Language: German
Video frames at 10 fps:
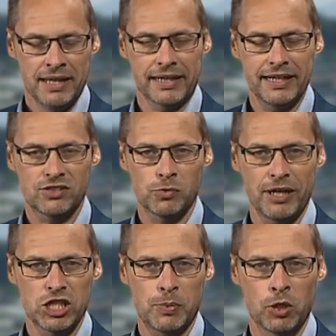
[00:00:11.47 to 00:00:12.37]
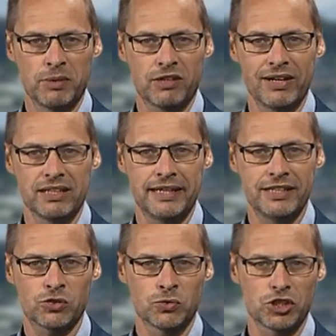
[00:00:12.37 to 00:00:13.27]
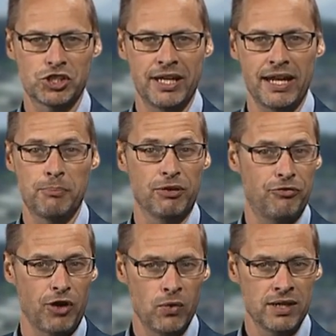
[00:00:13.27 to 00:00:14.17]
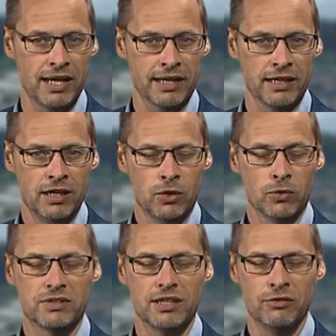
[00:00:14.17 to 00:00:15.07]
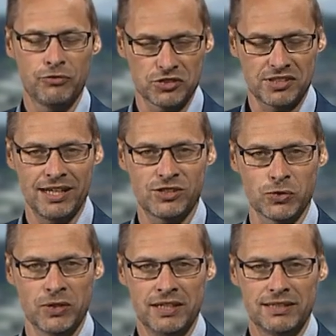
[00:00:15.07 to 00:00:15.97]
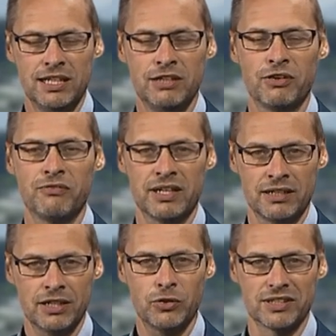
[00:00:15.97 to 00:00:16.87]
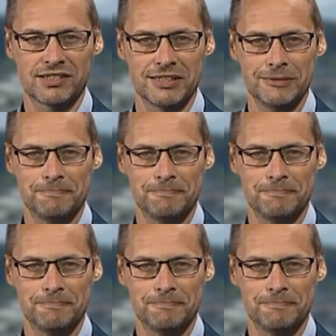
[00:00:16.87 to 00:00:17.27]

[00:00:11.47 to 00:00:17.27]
Da geht es zum Beispiel um die Qualitätsunterschiede einer PV-Anlage und die Infos dazu, die liefern wir Ihnen in Kürze.